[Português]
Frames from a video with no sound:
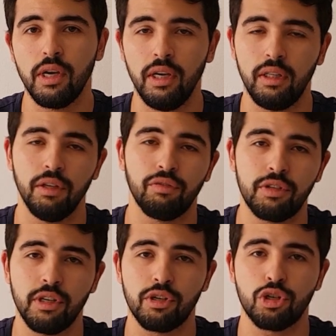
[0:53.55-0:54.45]
e teve que
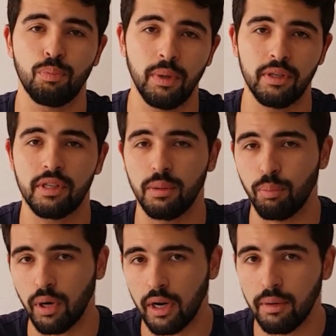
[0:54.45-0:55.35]
ser suspenso
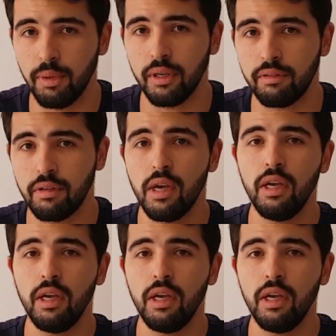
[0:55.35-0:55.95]
temporariamente,